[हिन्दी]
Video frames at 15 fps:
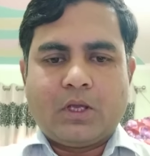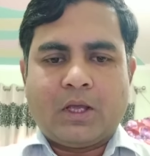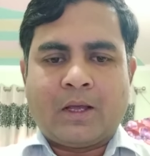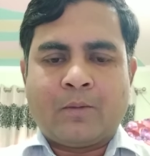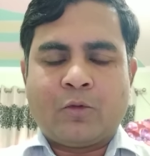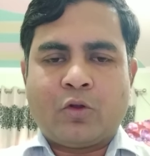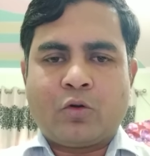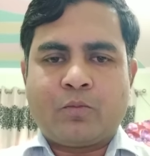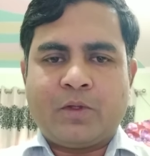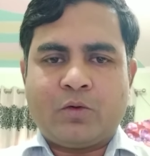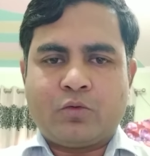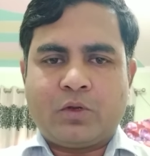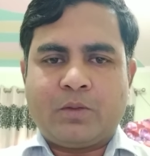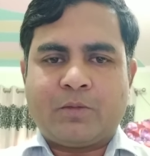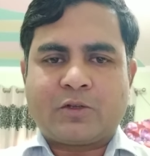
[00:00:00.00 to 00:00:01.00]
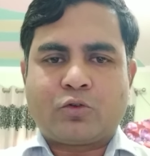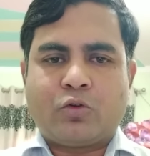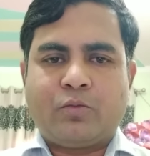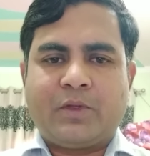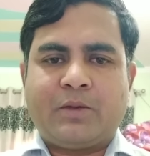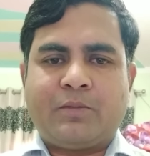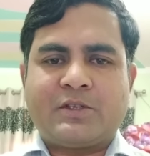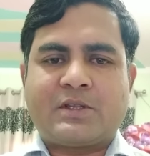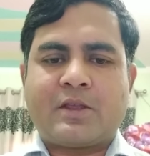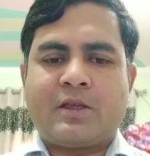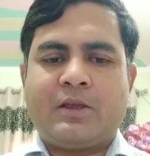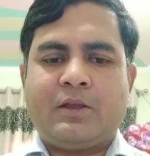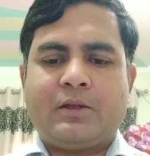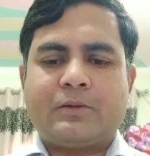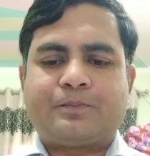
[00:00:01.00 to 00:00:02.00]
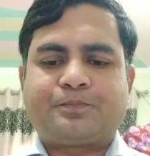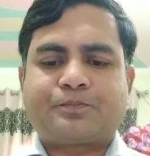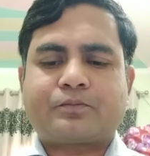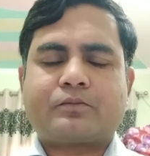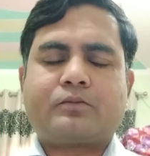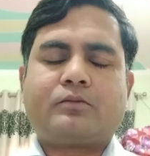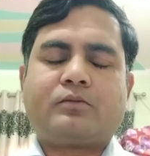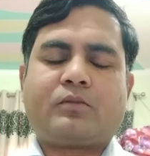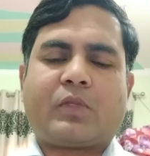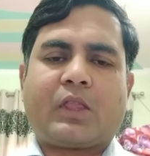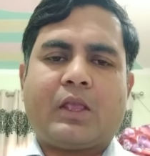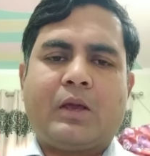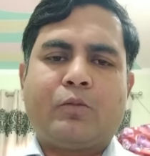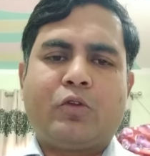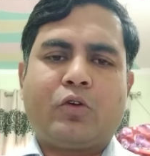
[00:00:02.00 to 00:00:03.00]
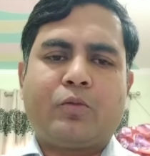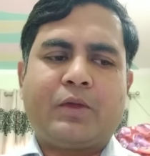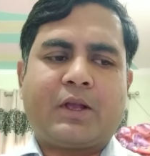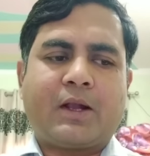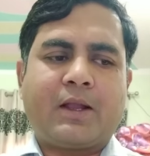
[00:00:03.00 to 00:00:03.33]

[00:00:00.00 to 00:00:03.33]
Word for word: हम लोग भी उन्हीं मजलूमिन में से हैं हम लोग भी